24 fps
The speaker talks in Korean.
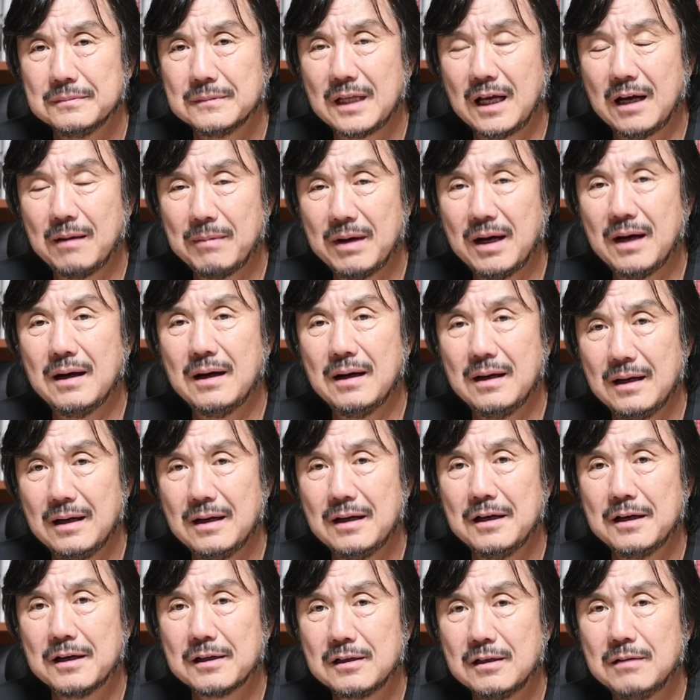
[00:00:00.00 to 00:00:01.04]
아마
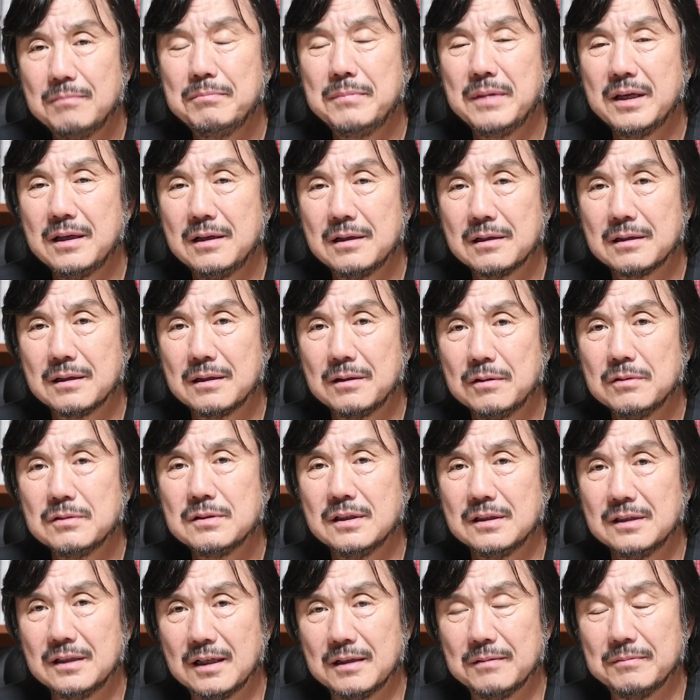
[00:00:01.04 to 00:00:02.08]
컴맹일 거라고
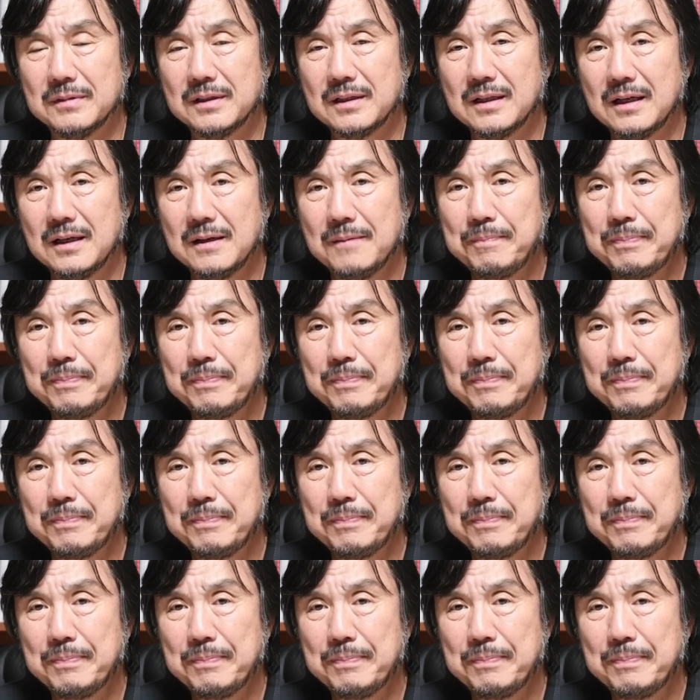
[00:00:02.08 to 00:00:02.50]
생각합니다.